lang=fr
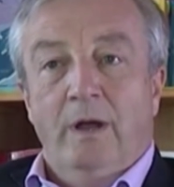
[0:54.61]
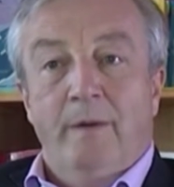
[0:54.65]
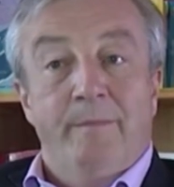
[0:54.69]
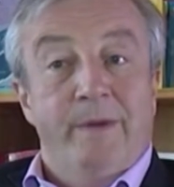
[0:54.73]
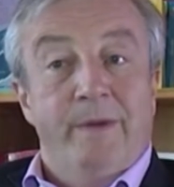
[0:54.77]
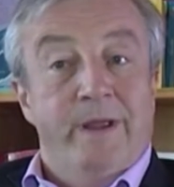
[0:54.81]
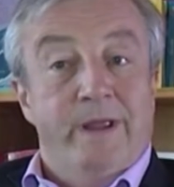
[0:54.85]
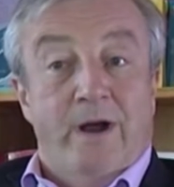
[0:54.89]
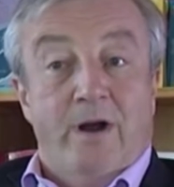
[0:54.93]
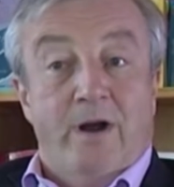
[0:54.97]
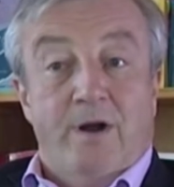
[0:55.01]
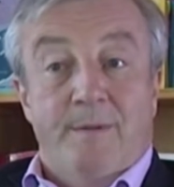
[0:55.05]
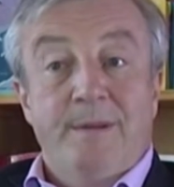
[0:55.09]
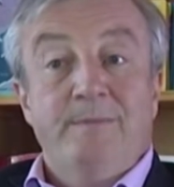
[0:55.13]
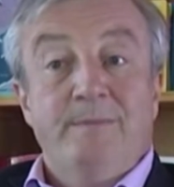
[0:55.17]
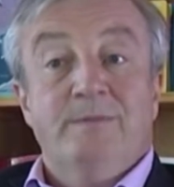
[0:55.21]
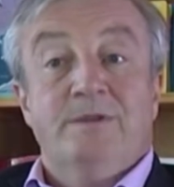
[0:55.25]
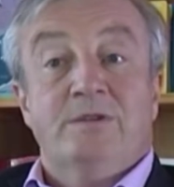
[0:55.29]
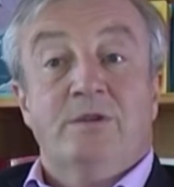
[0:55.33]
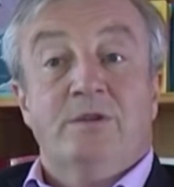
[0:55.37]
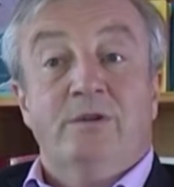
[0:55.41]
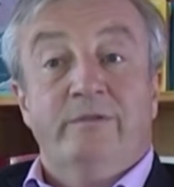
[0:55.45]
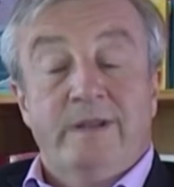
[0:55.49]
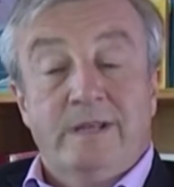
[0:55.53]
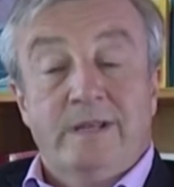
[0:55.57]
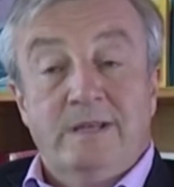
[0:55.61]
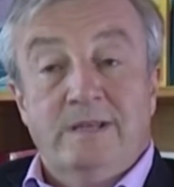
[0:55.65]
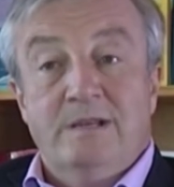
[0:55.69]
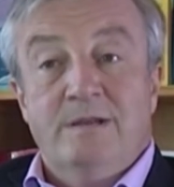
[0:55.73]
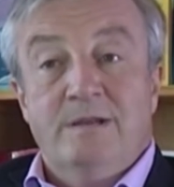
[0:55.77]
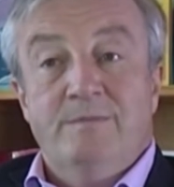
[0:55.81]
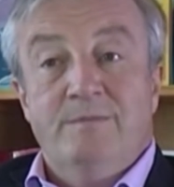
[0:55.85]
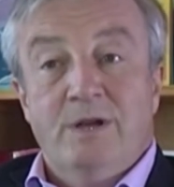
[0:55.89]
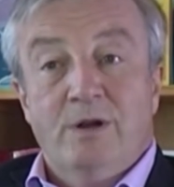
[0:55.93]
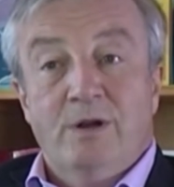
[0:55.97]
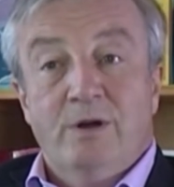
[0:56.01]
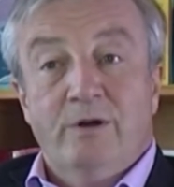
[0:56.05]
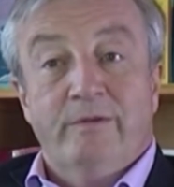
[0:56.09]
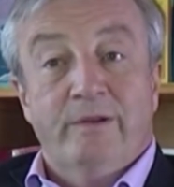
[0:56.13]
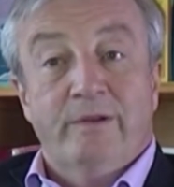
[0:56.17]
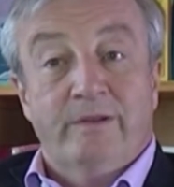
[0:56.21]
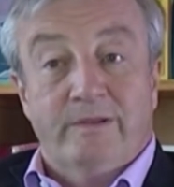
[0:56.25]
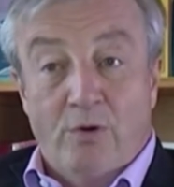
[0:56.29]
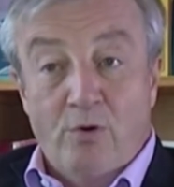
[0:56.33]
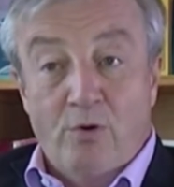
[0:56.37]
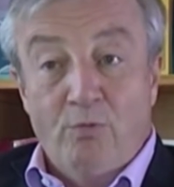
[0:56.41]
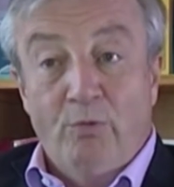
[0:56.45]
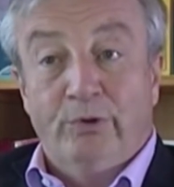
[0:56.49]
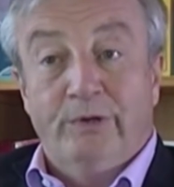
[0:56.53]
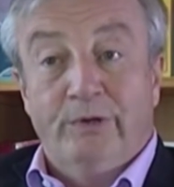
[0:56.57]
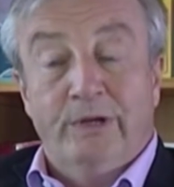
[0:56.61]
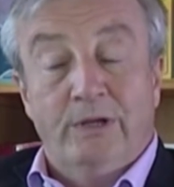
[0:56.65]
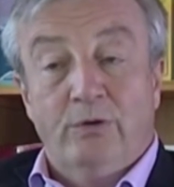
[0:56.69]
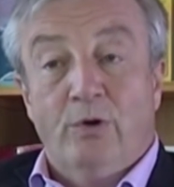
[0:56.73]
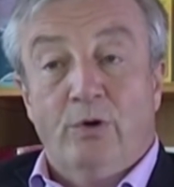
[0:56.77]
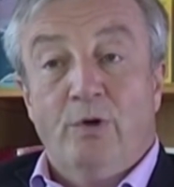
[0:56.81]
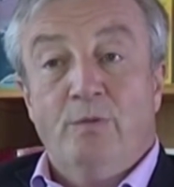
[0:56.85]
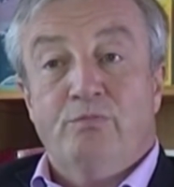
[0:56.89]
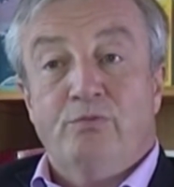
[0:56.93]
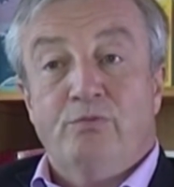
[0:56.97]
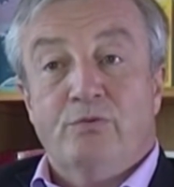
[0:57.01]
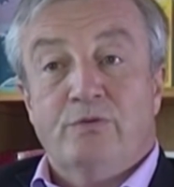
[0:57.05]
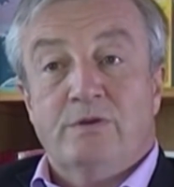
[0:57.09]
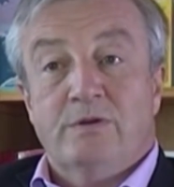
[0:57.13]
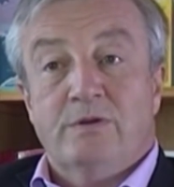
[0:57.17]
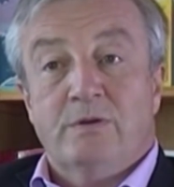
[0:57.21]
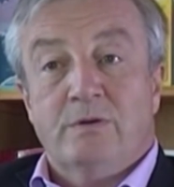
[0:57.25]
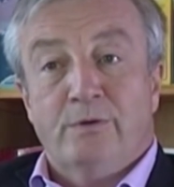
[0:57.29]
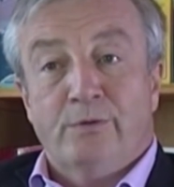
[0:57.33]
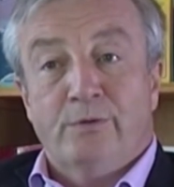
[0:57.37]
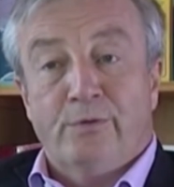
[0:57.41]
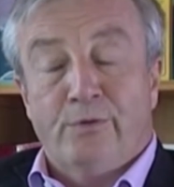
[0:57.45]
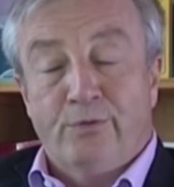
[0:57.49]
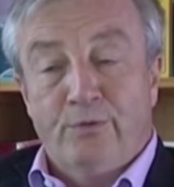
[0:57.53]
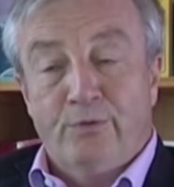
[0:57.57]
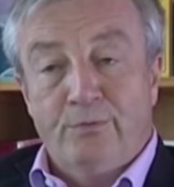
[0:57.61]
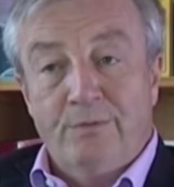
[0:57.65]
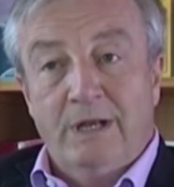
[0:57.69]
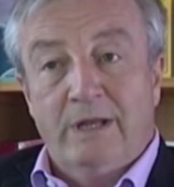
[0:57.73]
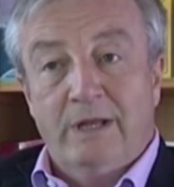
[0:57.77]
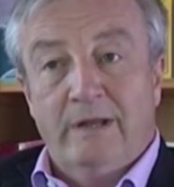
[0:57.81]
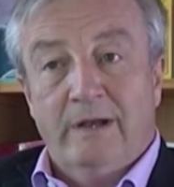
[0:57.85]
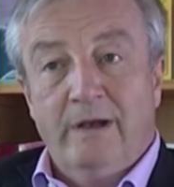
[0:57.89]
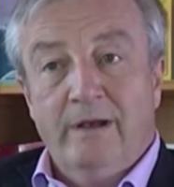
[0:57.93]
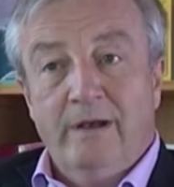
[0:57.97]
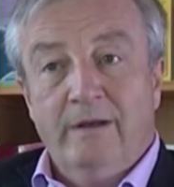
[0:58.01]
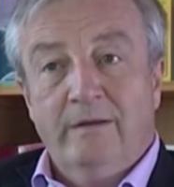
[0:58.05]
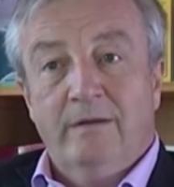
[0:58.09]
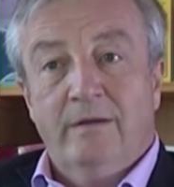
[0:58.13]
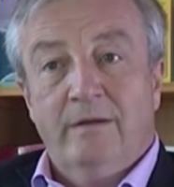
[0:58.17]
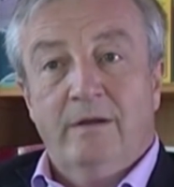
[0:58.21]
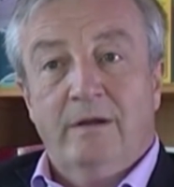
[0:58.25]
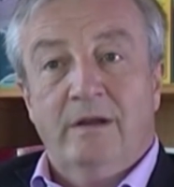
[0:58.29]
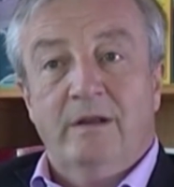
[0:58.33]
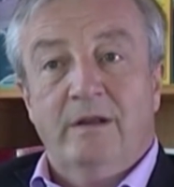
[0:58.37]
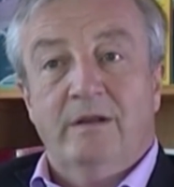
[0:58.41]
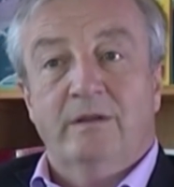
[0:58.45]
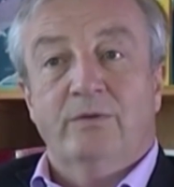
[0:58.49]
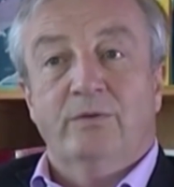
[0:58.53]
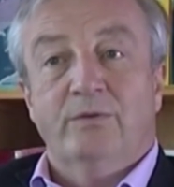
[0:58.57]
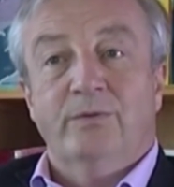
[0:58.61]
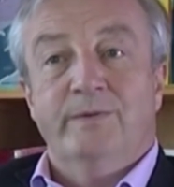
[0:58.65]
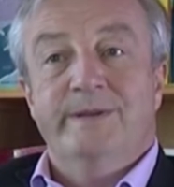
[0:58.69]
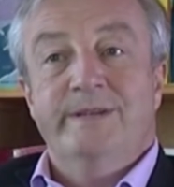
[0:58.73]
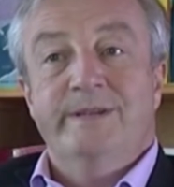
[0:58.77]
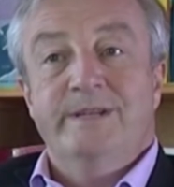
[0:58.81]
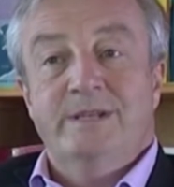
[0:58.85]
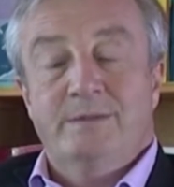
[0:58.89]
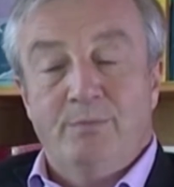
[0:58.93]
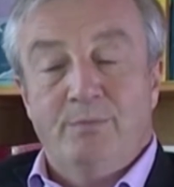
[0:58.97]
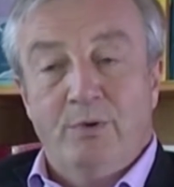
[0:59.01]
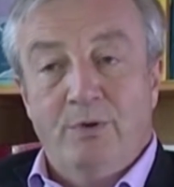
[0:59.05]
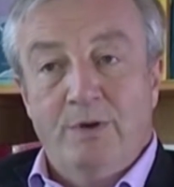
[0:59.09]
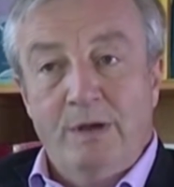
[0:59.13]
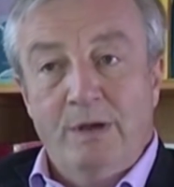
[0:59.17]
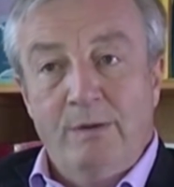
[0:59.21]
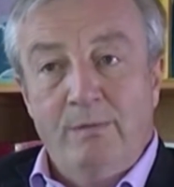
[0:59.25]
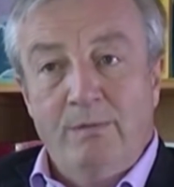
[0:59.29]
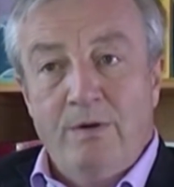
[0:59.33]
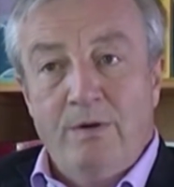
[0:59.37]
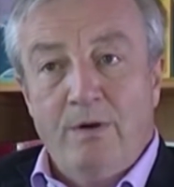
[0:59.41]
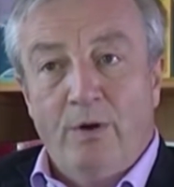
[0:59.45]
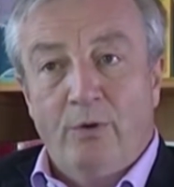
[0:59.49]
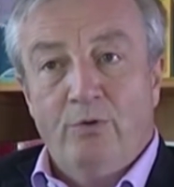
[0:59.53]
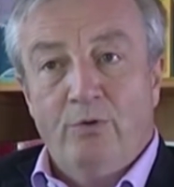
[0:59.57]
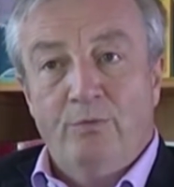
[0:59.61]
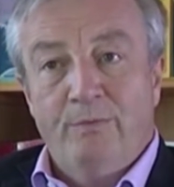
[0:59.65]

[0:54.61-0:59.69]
Mais il y a quand même 126 000 œuvres, et ça a augmenté 30% en 2013, qui sont disponibles